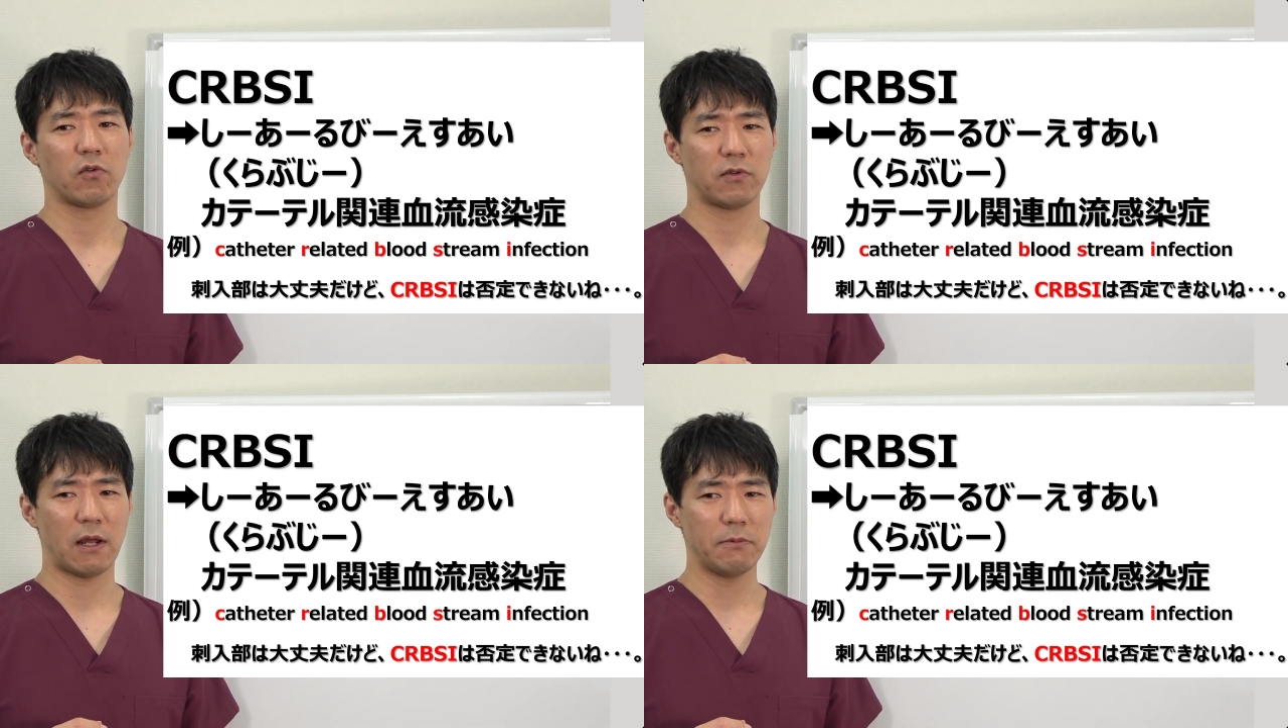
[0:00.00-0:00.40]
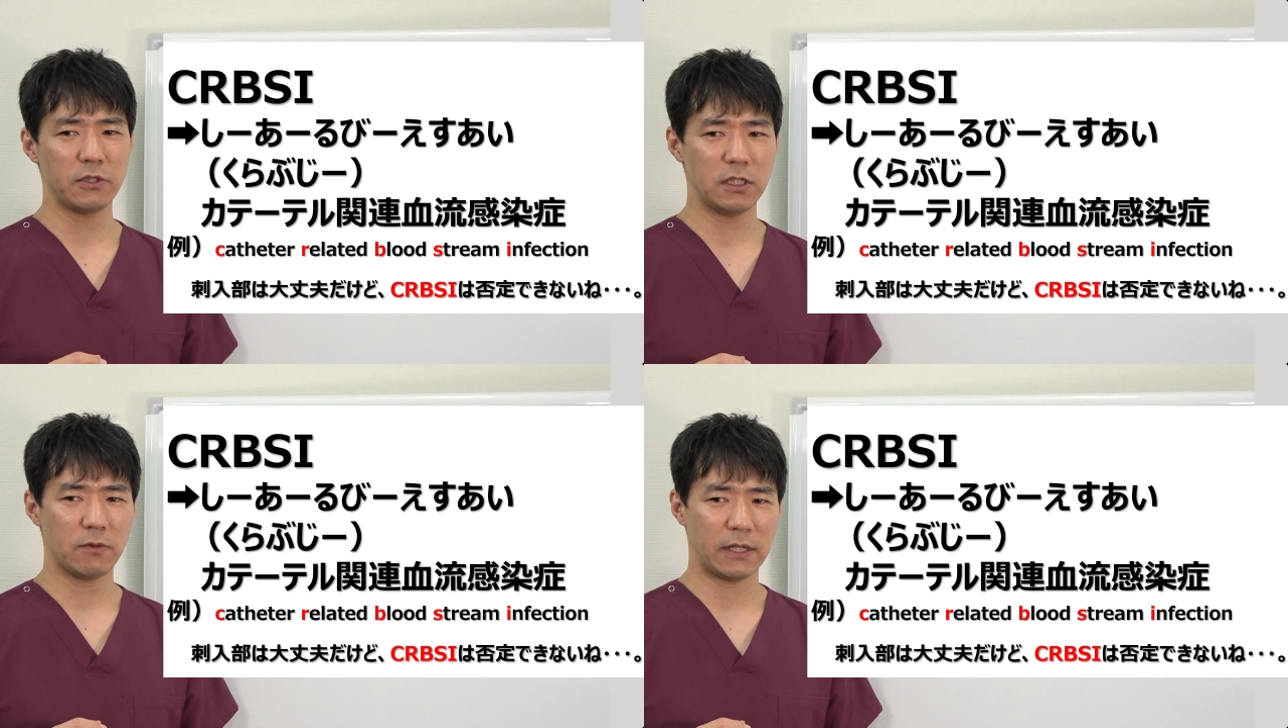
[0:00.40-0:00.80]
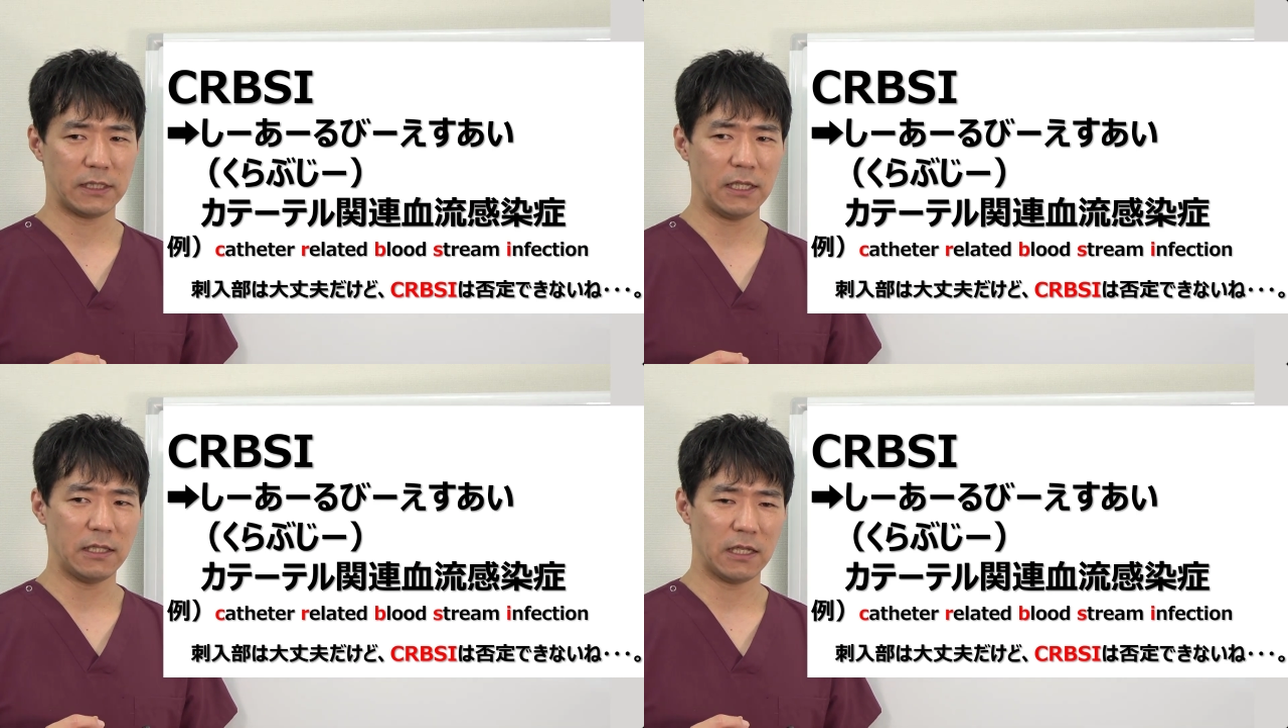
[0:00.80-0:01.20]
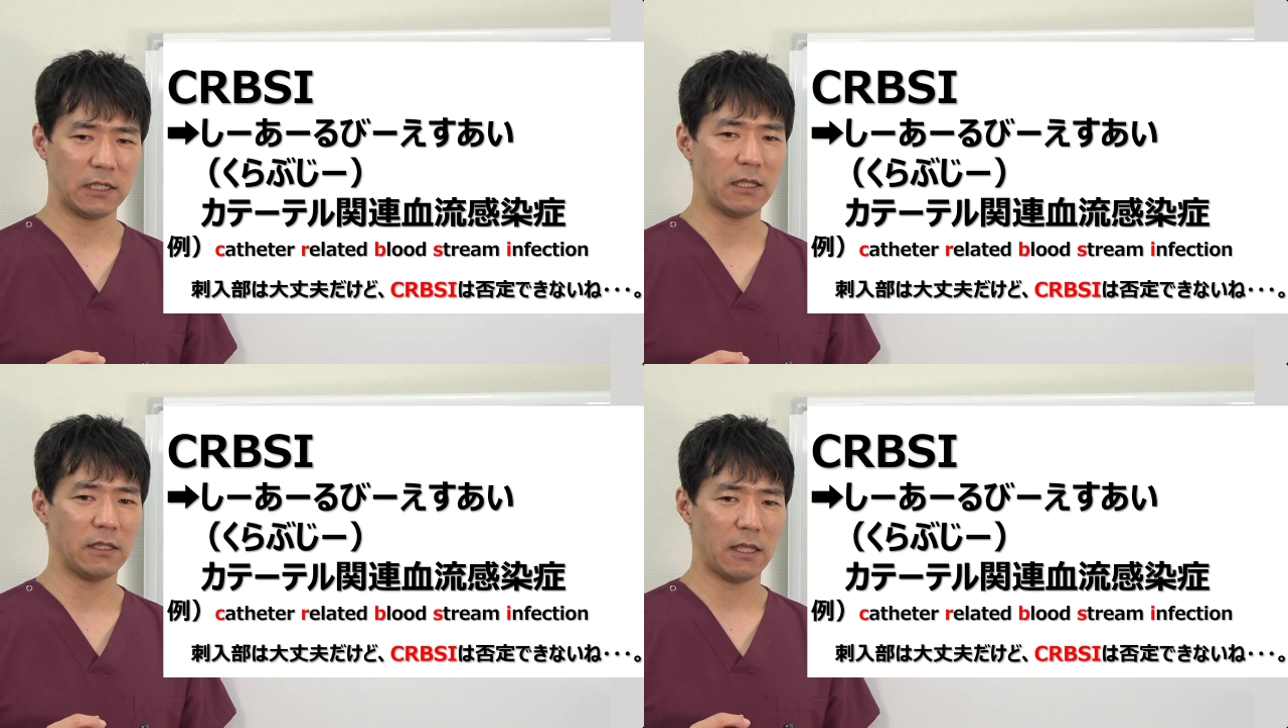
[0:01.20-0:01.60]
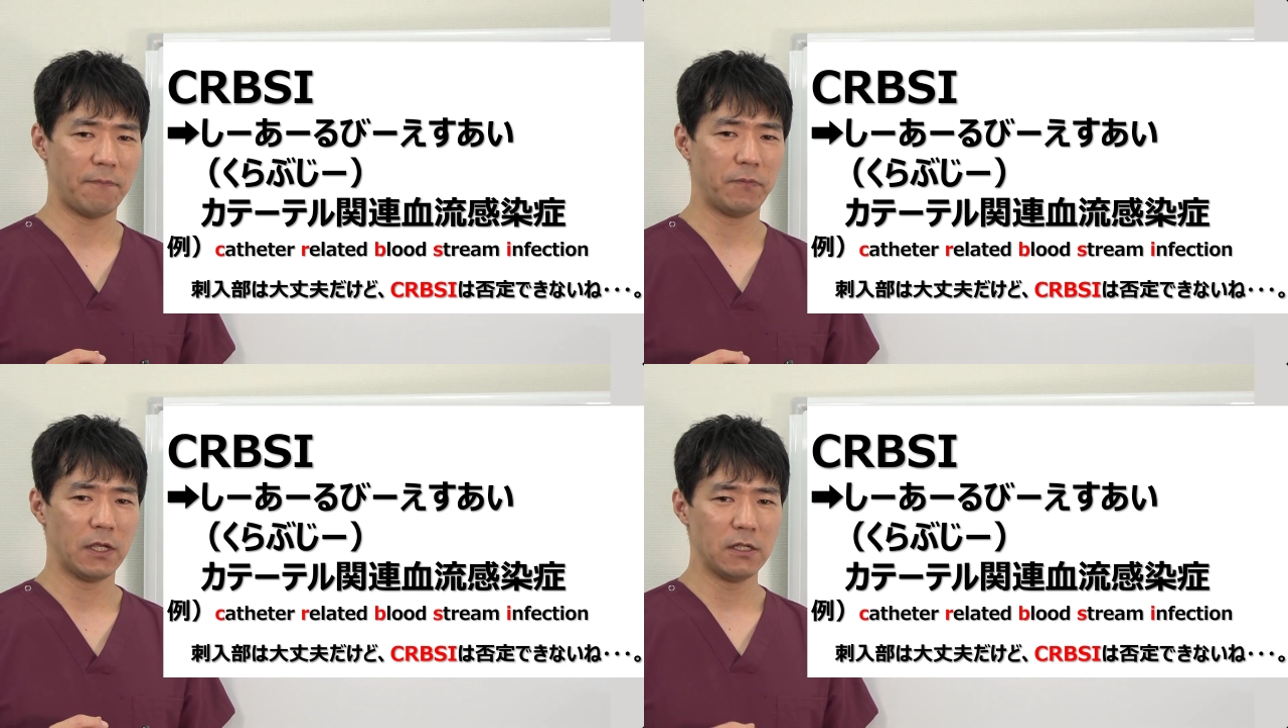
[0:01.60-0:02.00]
クラブ G は否定できないね
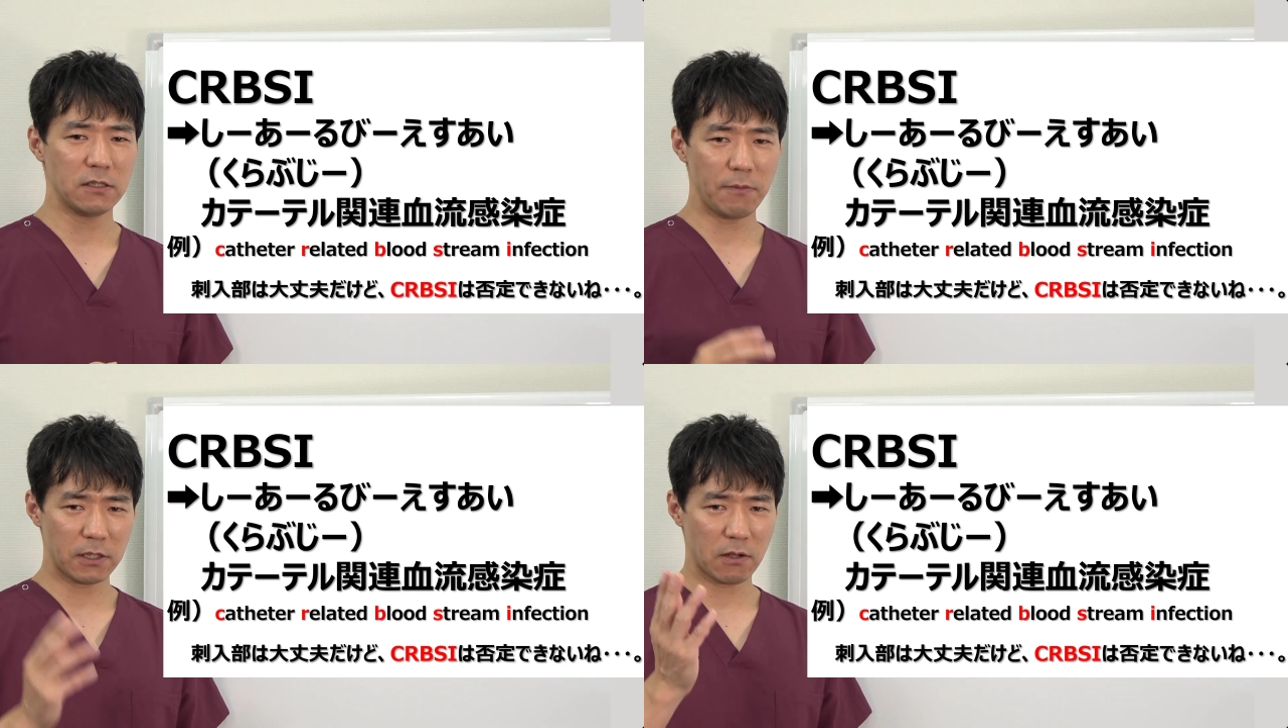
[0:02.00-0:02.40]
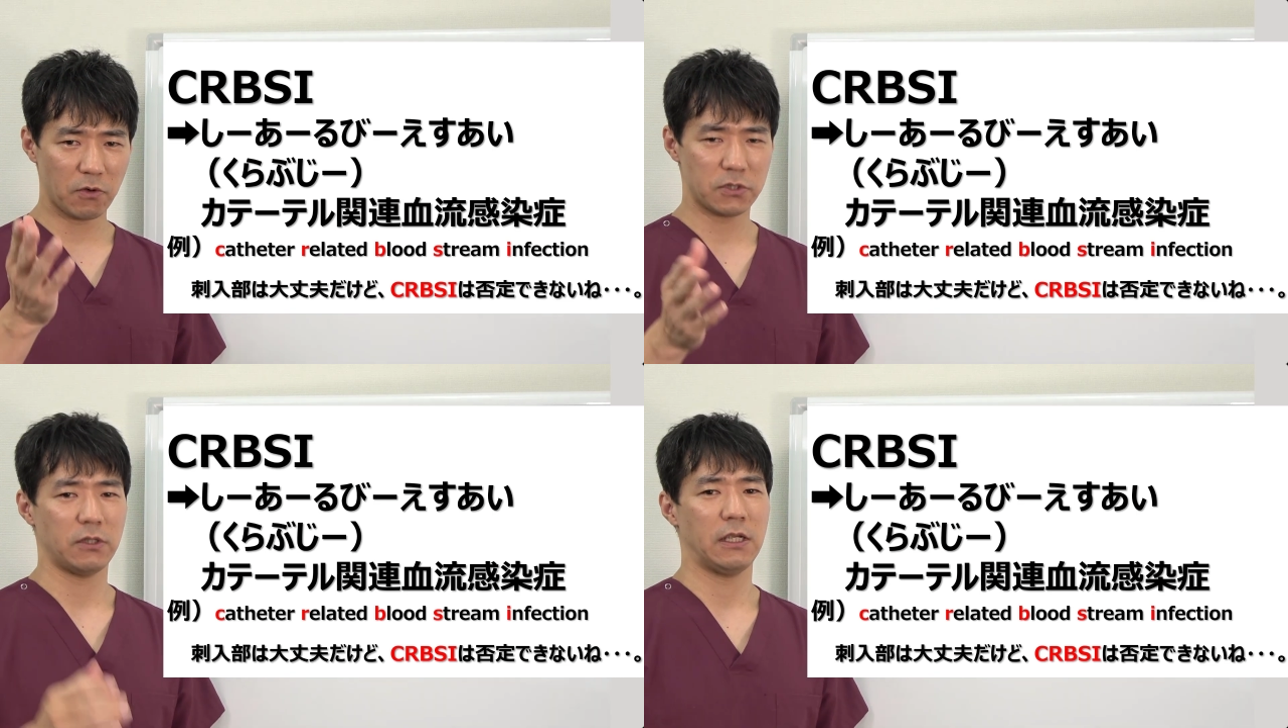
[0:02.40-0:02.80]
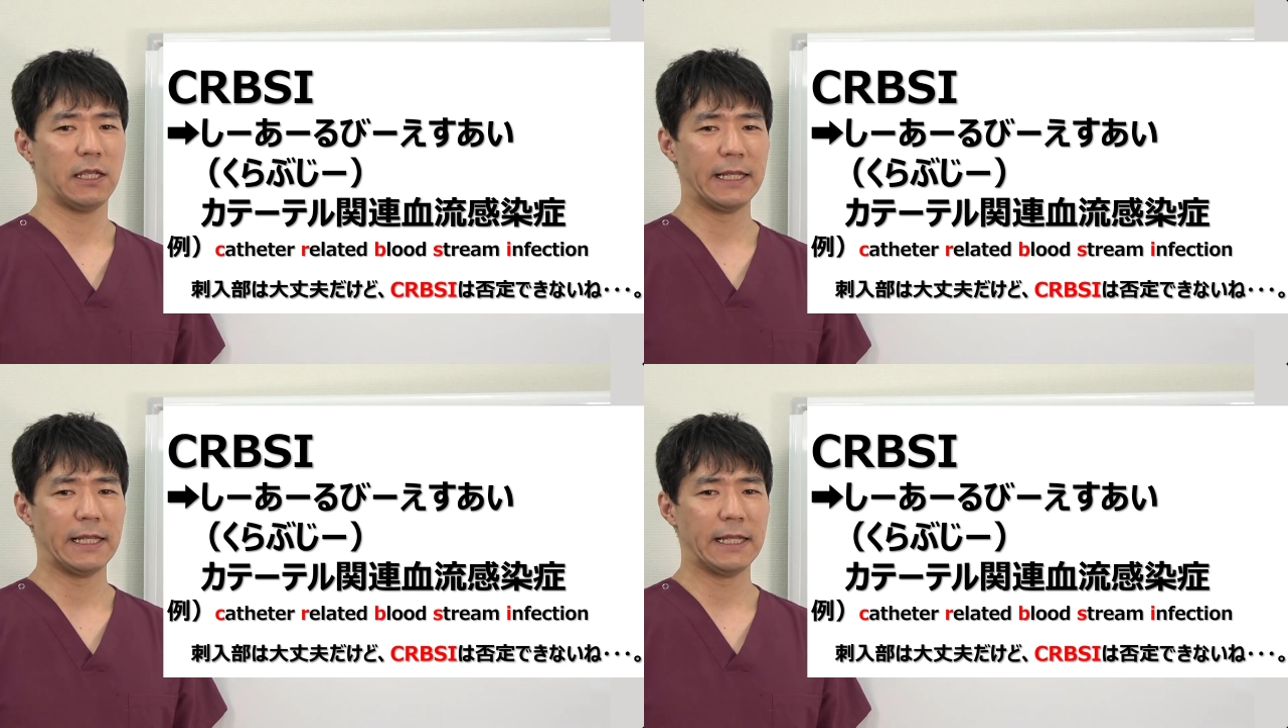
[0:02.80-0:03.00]
さあ皆さんご一緒に